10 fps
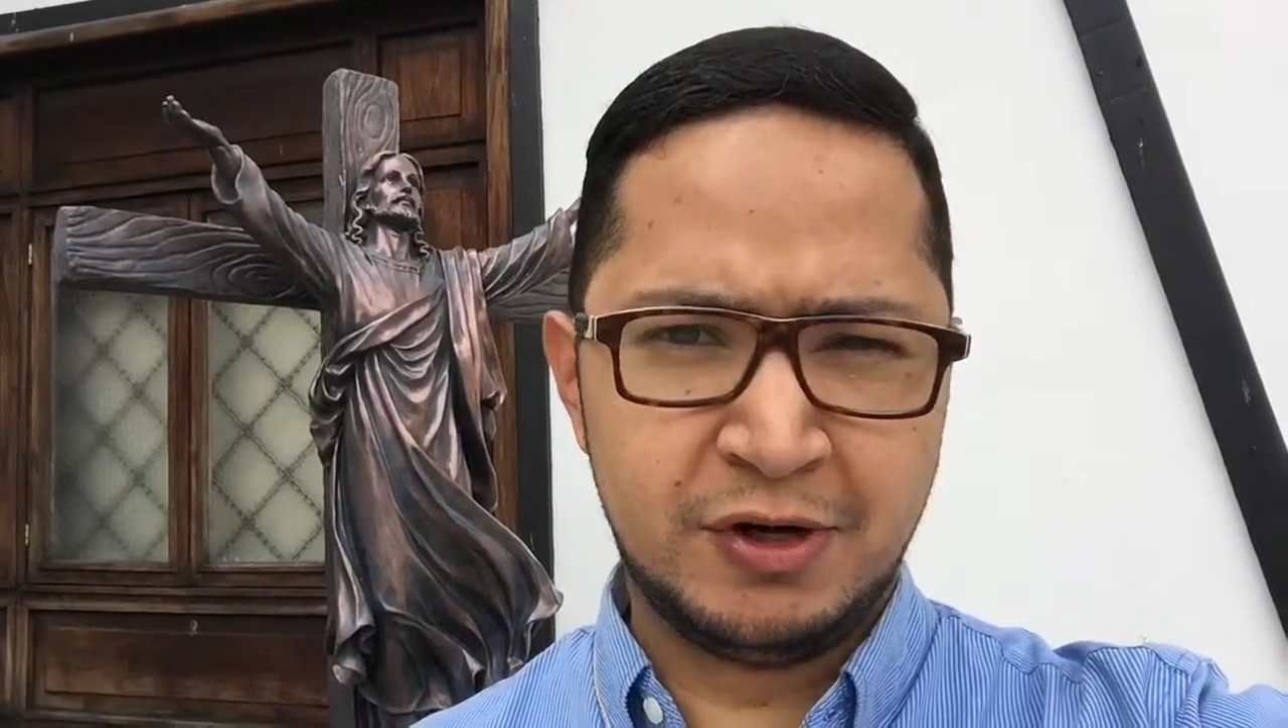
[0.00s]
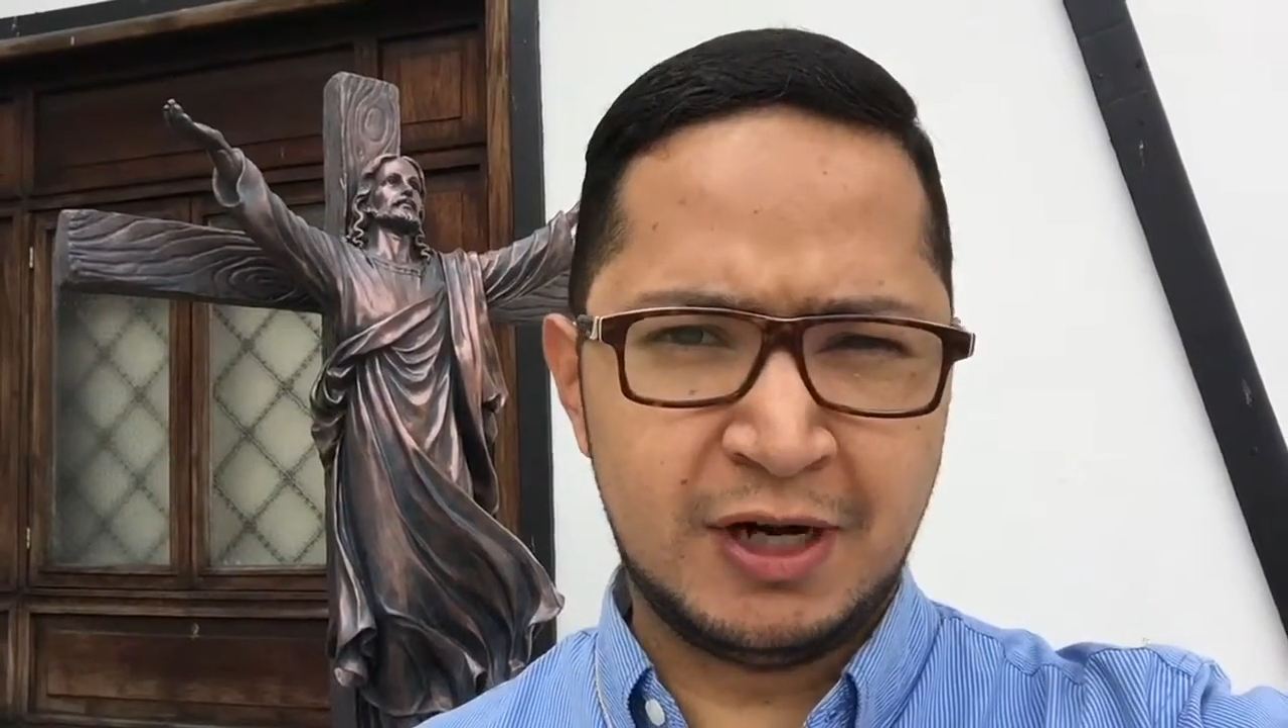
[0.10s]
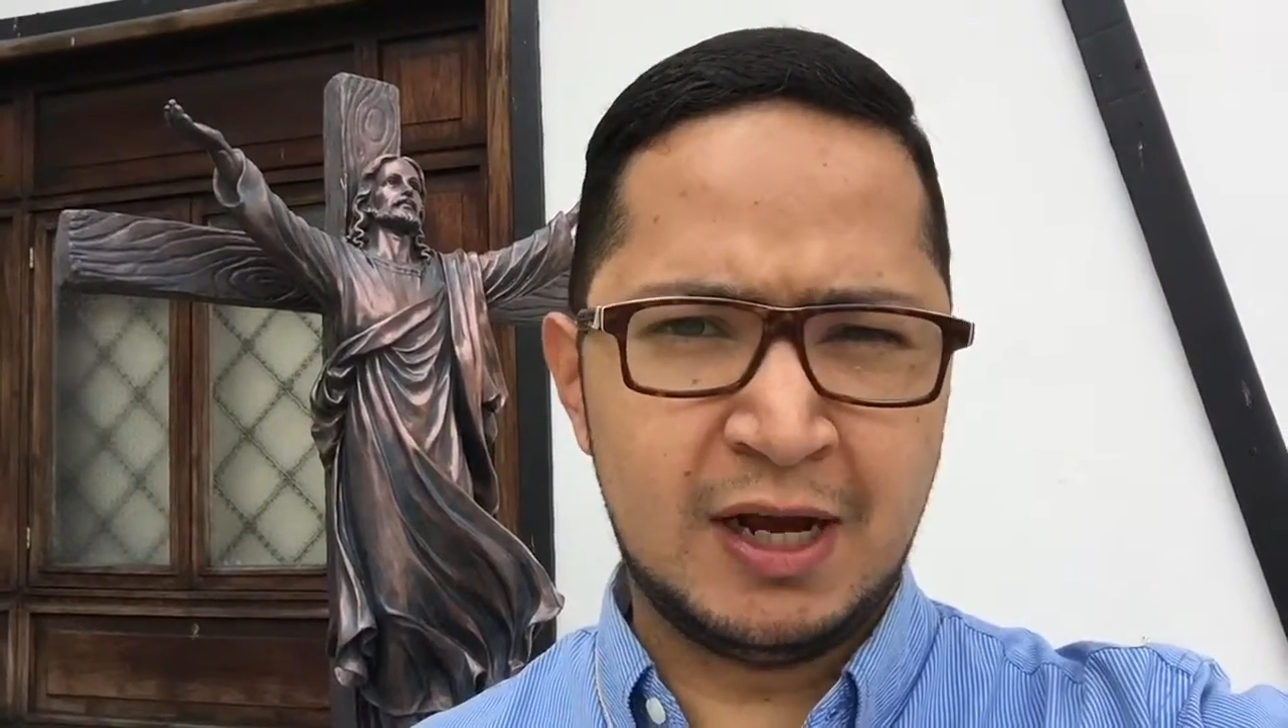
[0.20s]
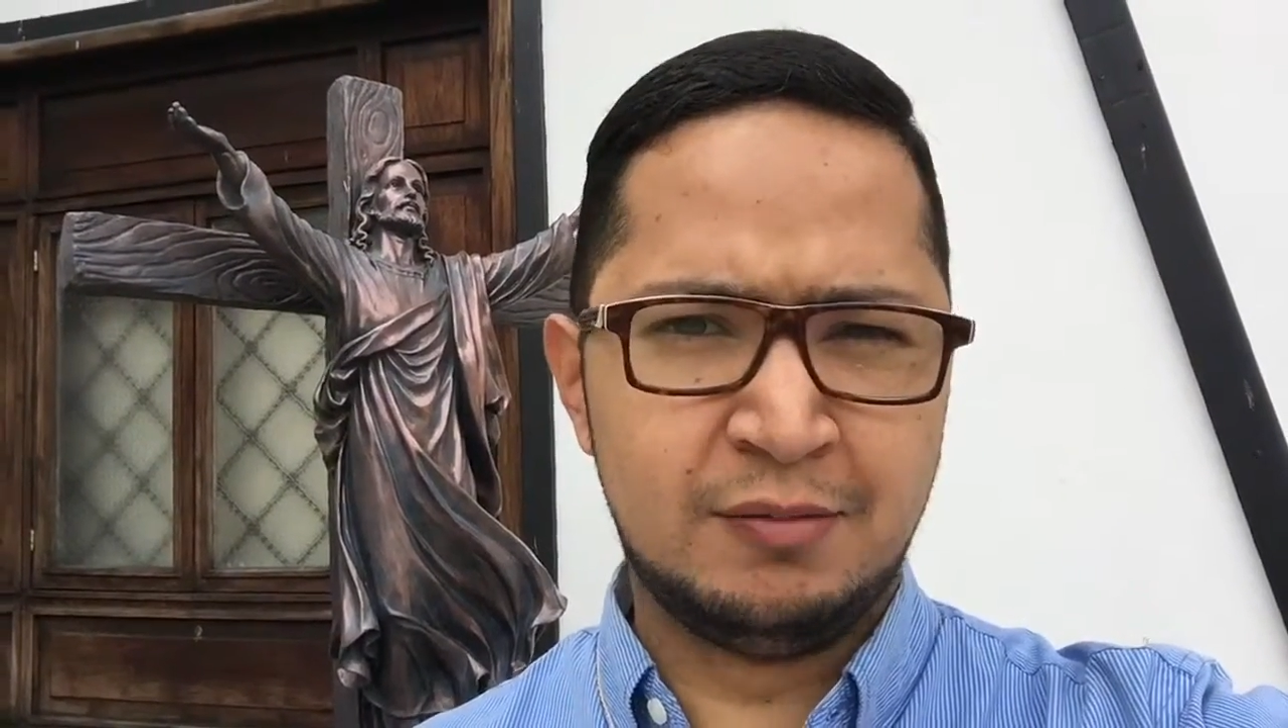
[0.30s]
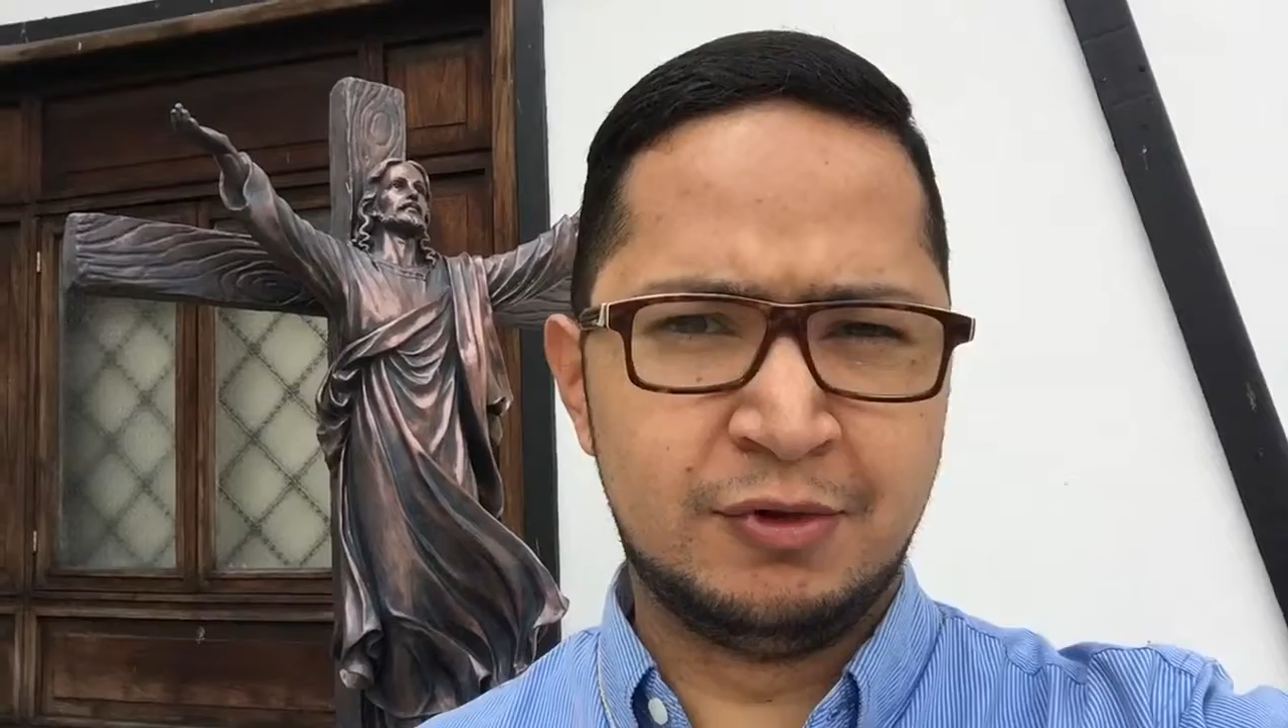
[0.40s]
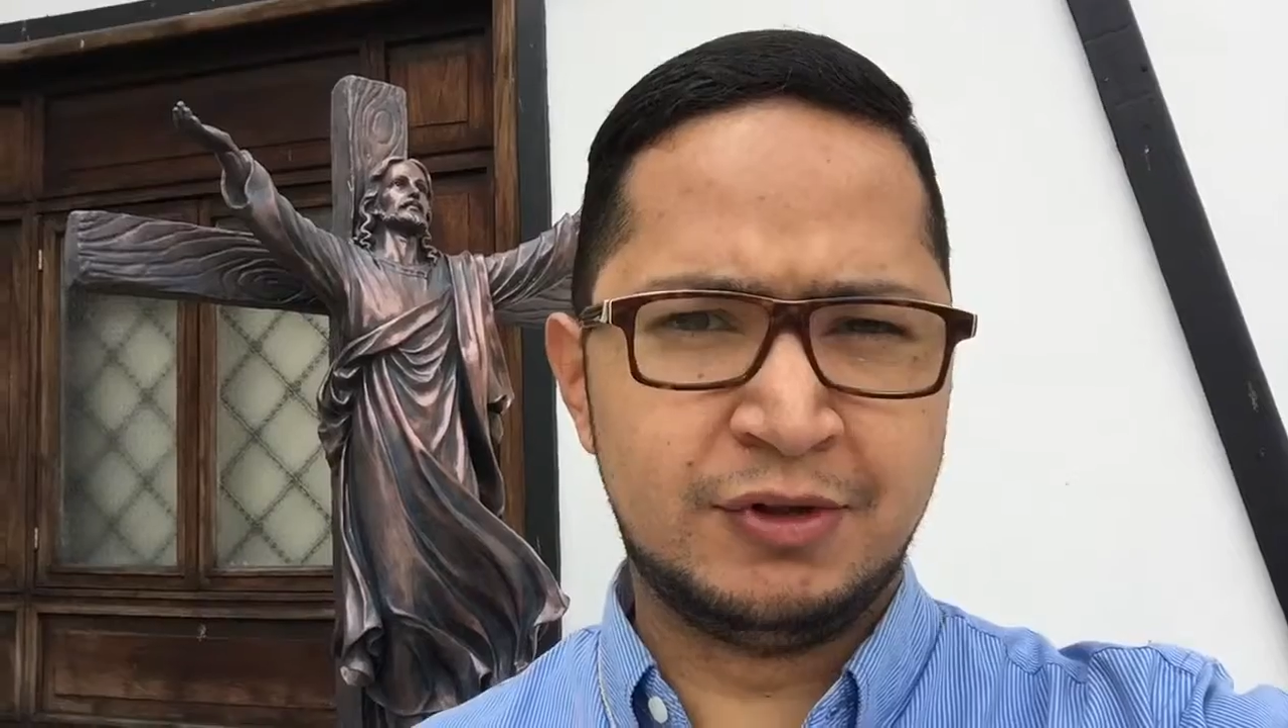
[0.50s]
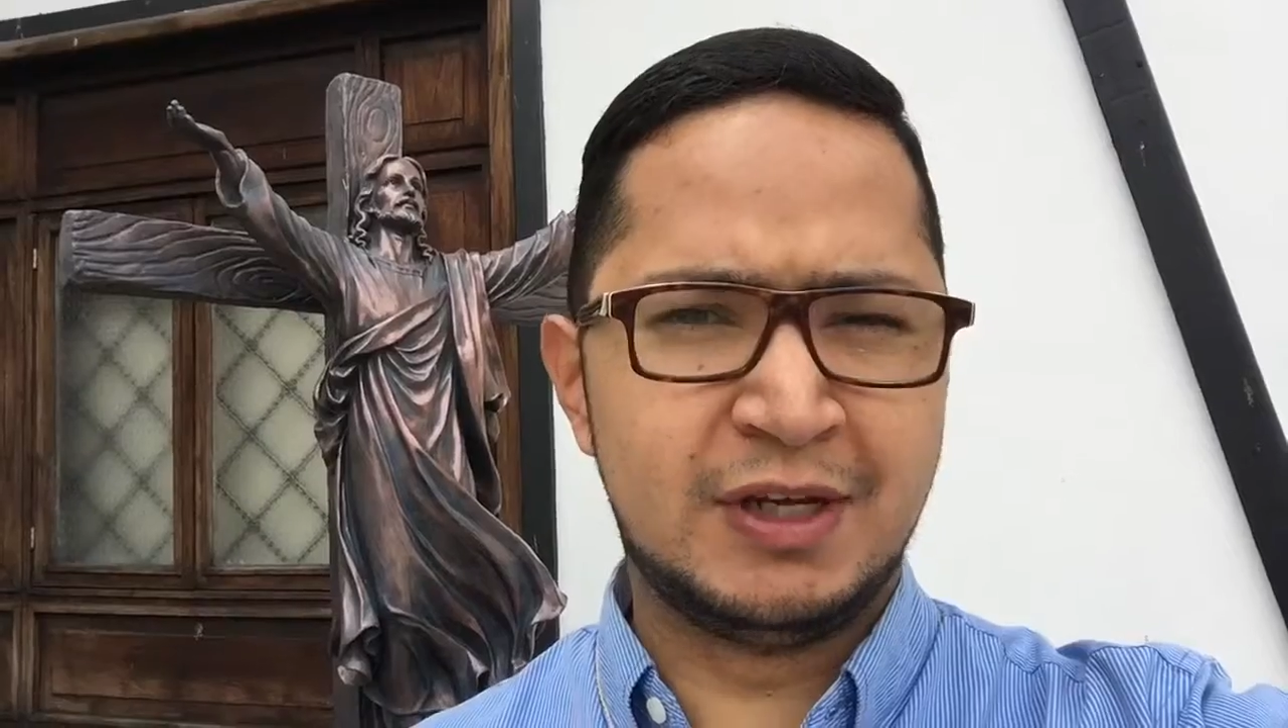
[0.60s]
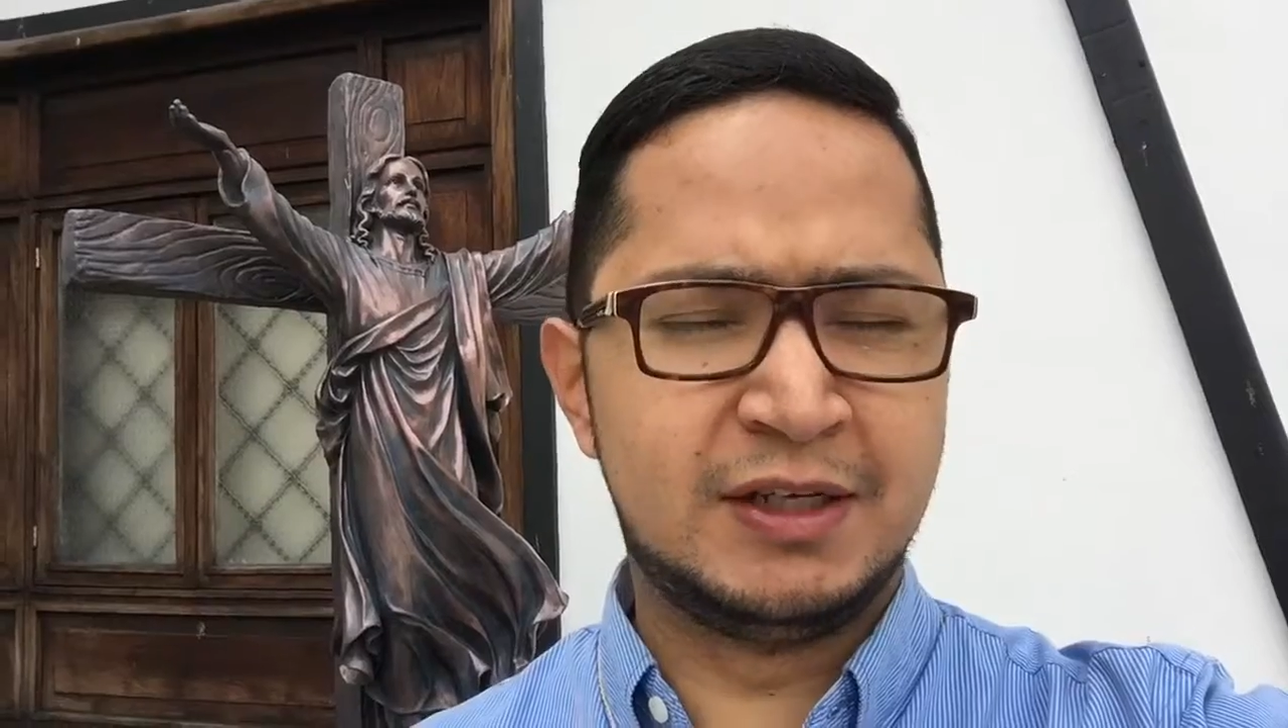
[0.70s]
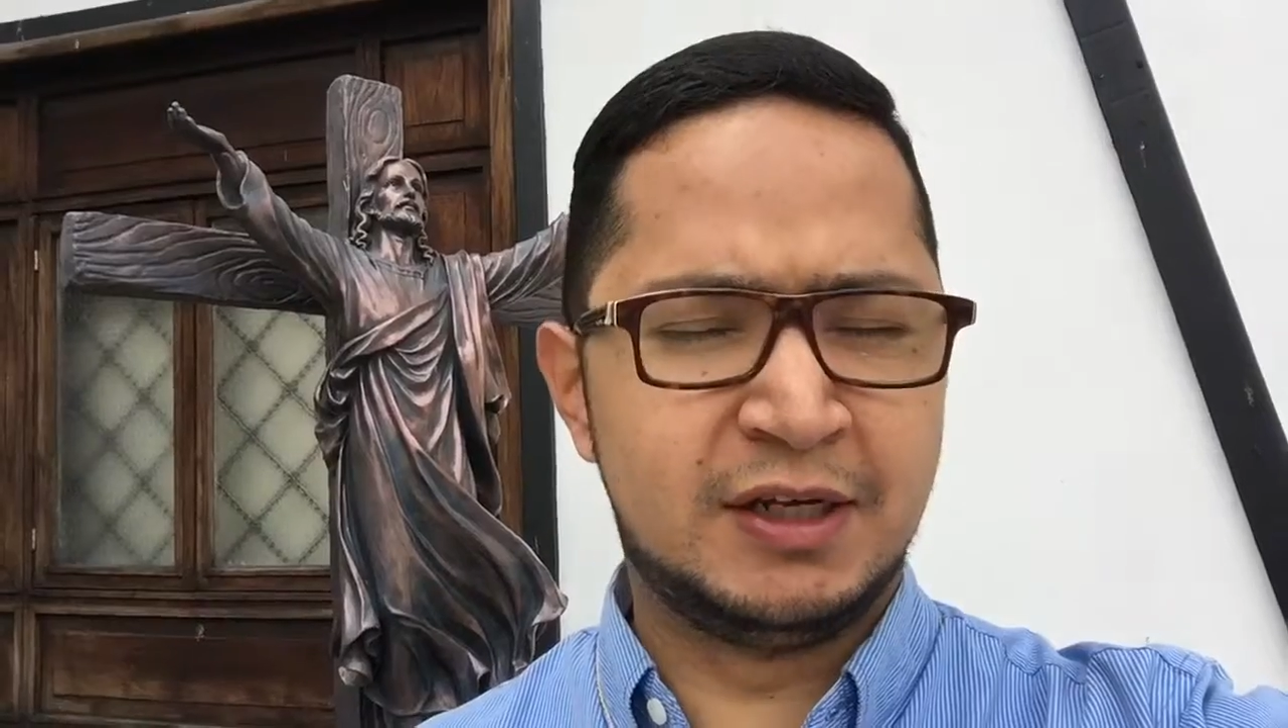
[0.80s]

negamos al